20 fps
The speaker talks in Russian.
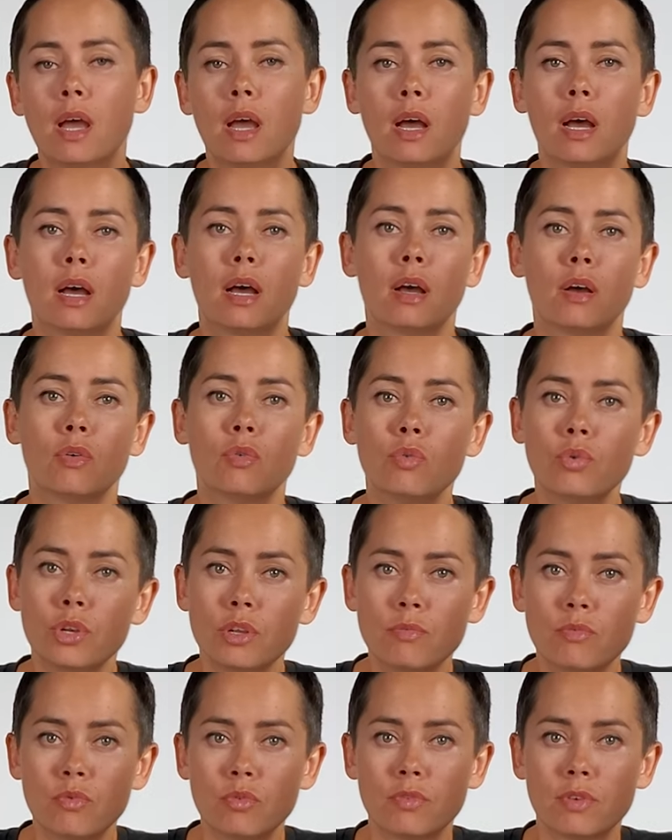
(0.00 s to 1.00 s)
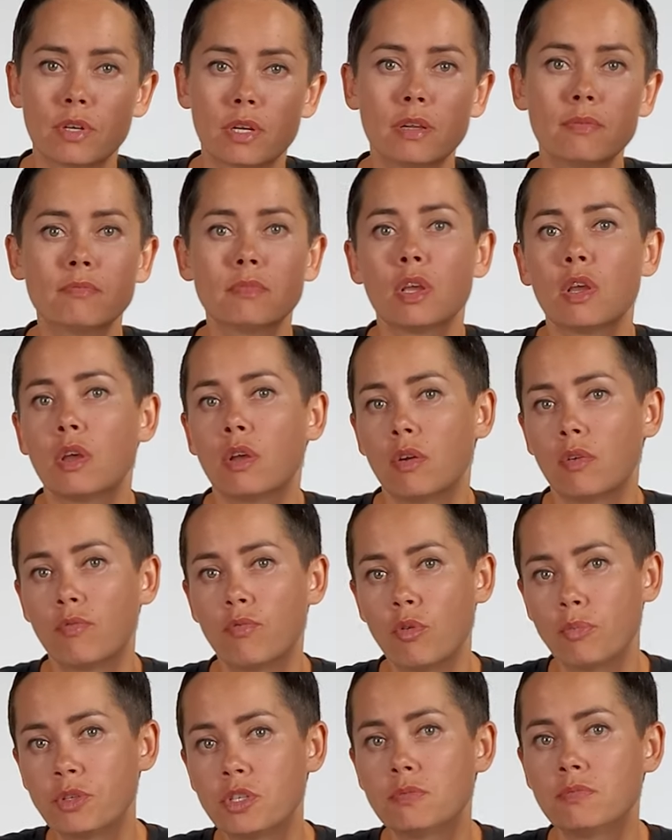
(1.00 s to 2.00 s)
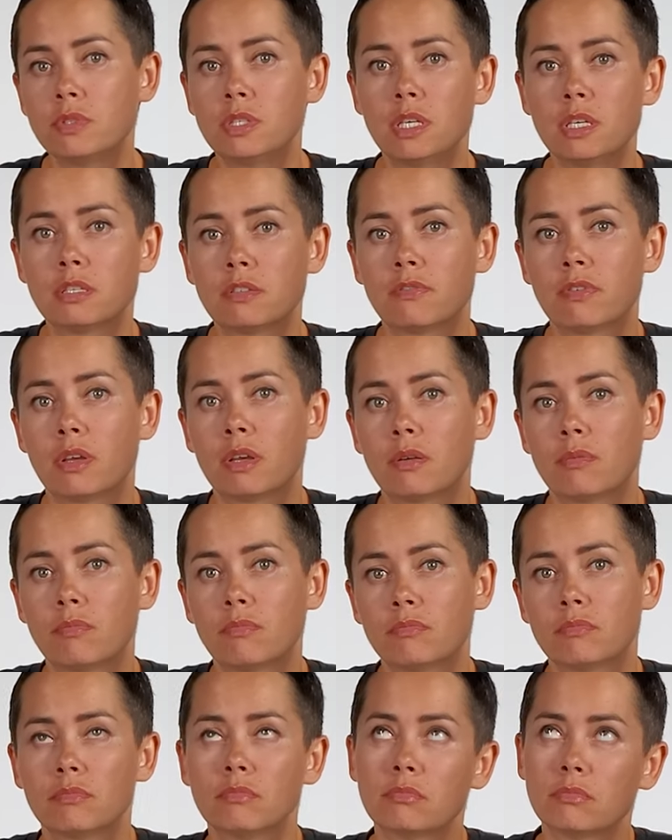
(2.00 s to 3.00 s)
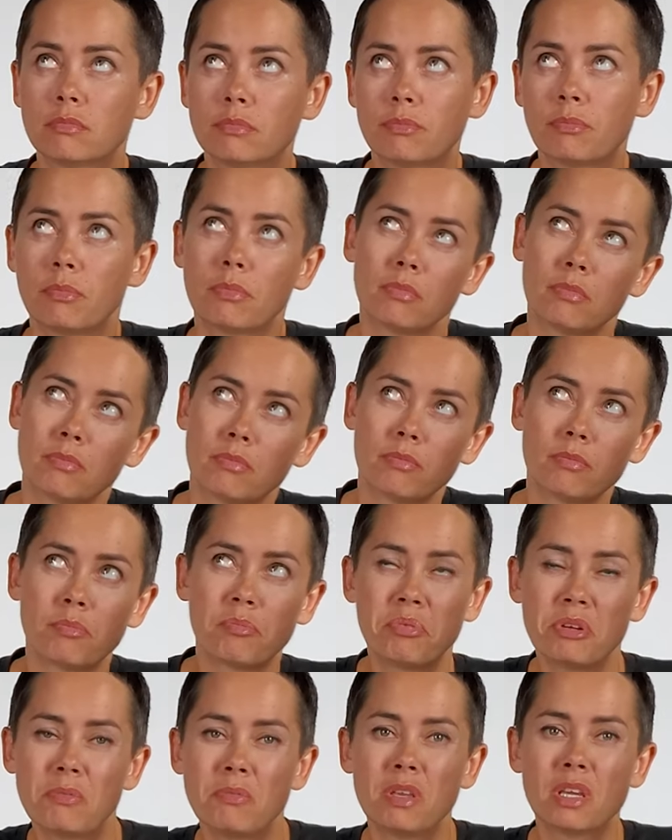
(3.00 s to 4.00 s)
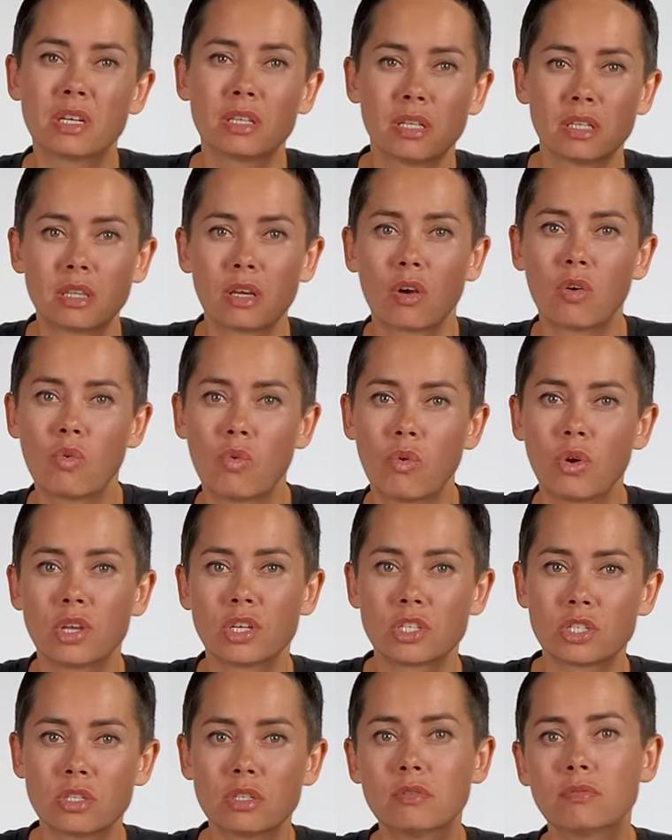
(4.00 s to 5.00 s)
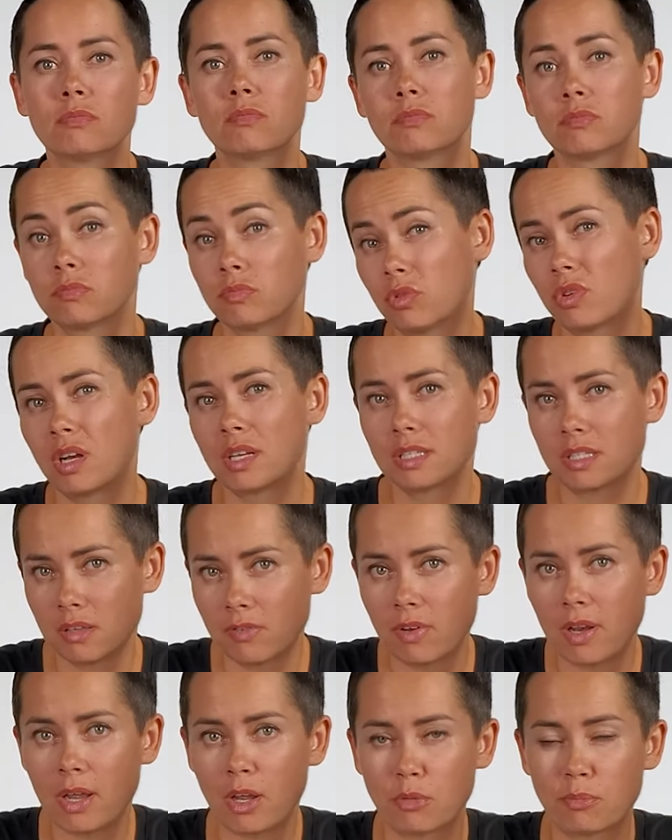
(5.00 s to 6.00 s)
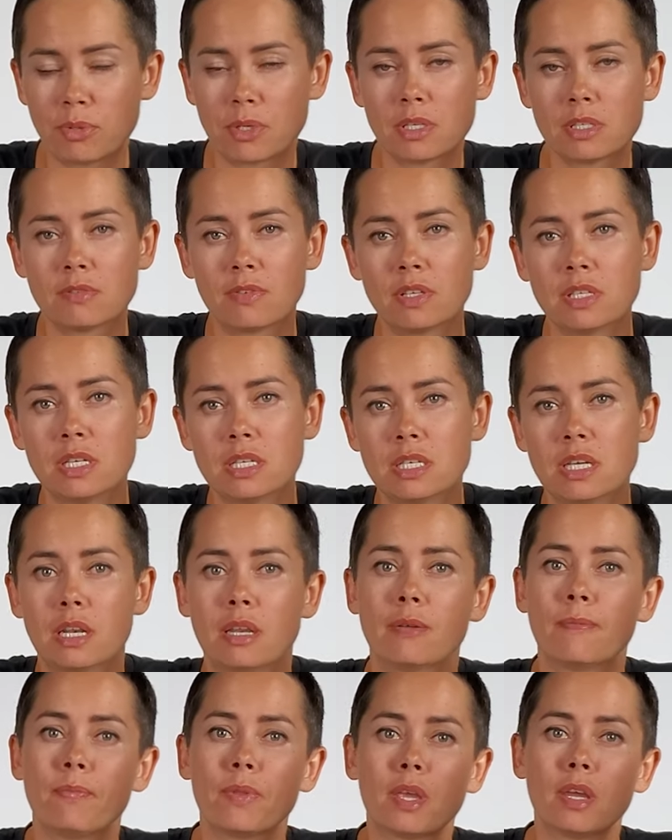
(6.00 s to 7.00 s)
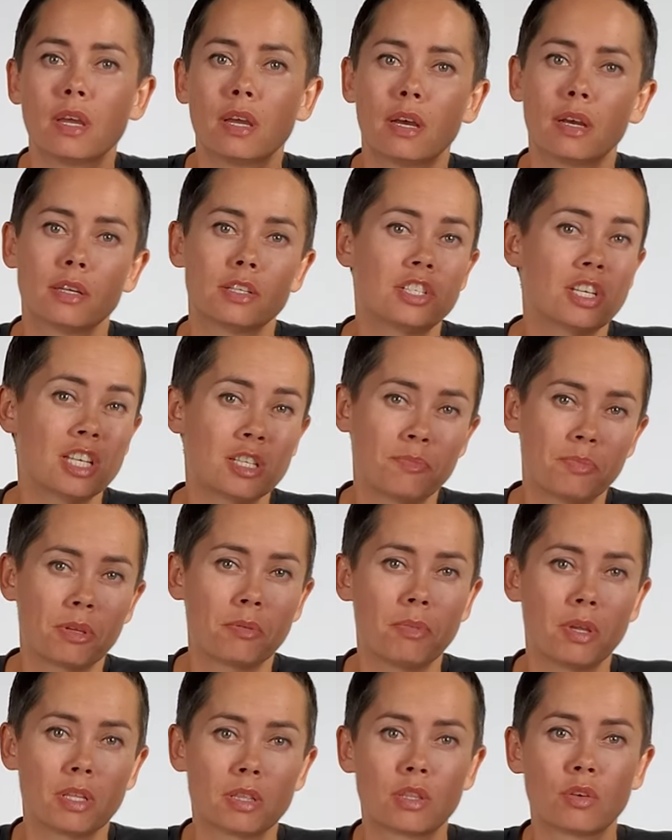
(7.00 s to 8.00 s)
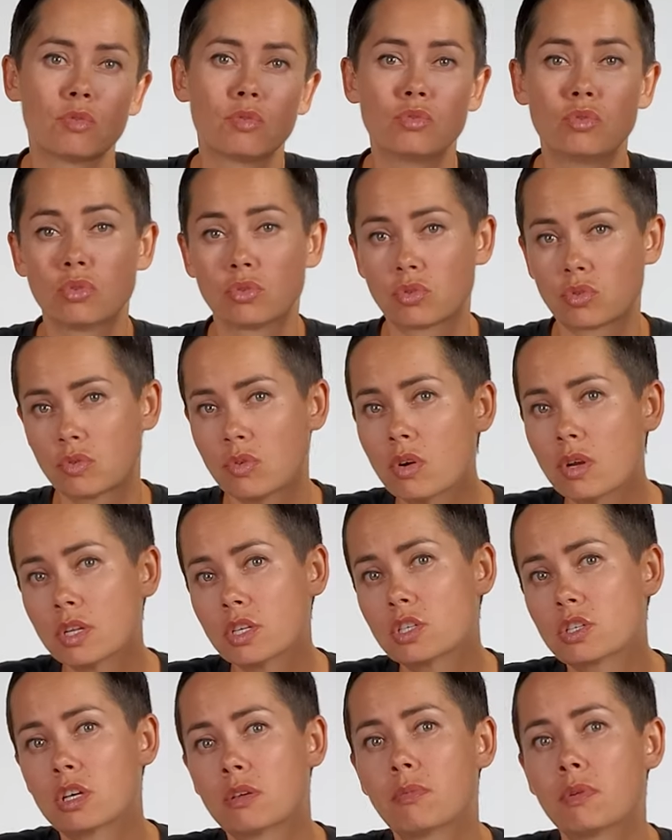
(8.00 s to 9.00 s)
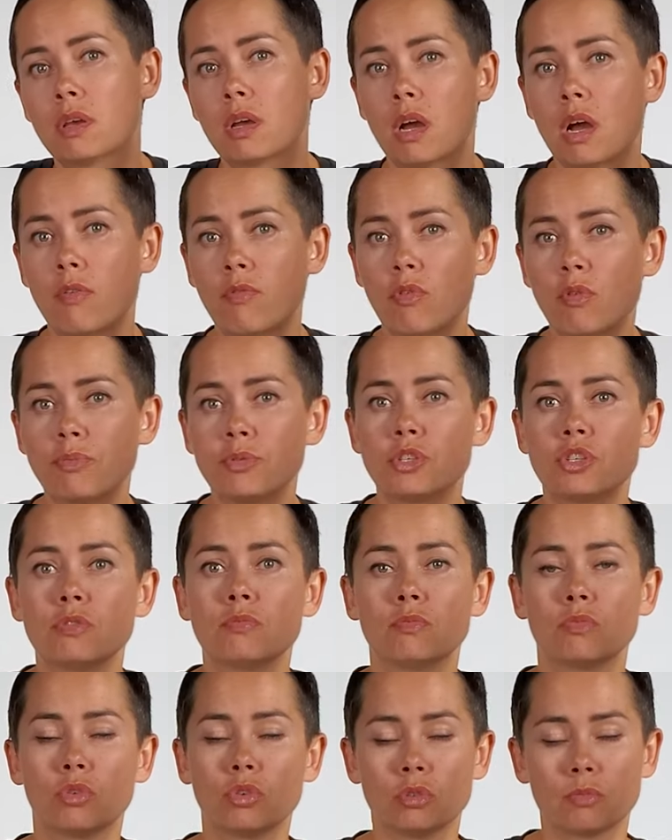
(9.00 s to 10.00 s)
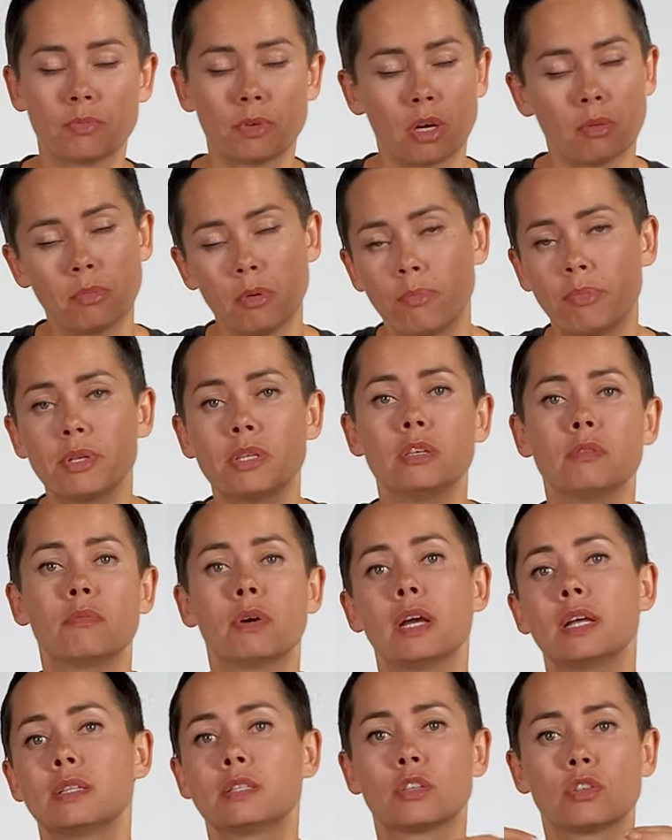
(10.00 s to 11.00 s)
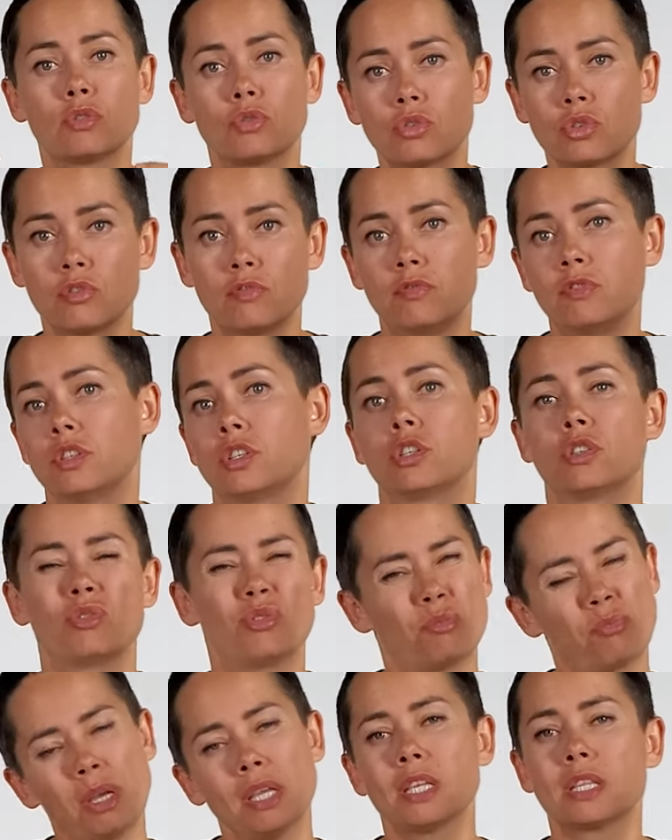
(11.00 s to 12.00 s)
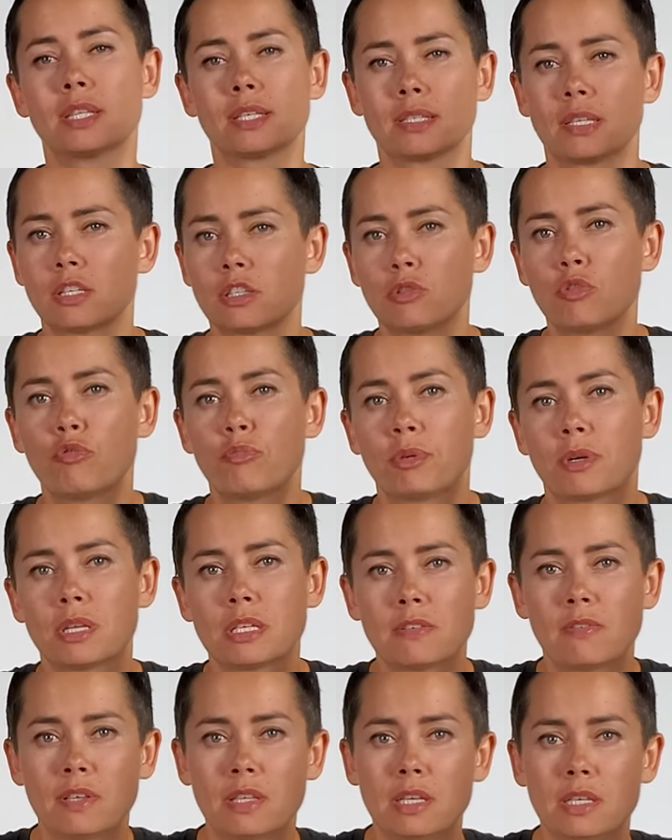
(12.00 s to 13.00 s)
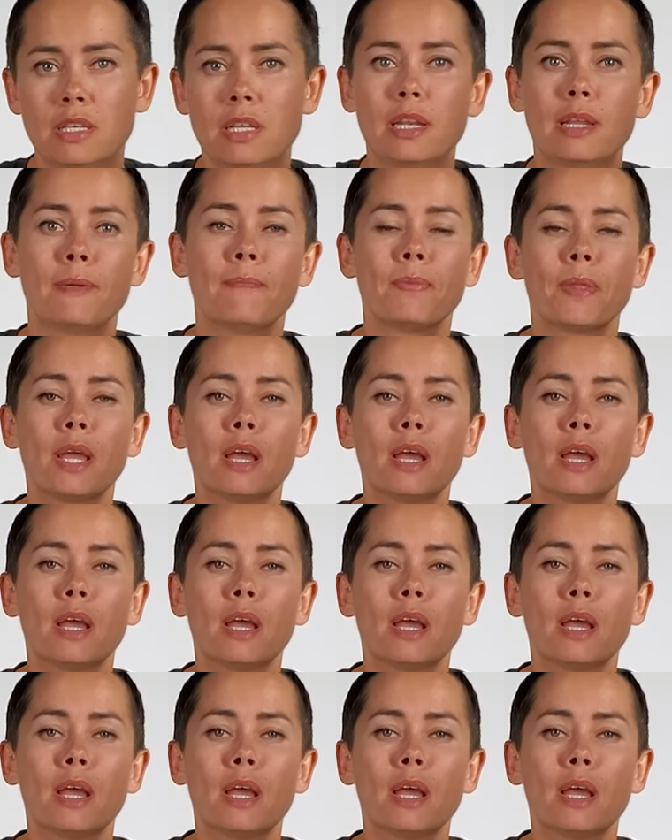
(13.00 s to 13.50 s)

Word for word: А, у ремувера, в общем, действие примерно такое же, ну, как заявляют производители, а, часть пигмента уйдет с корочками, а в общем он как бы поднимается тоже выше. Но опять это со слов производителей.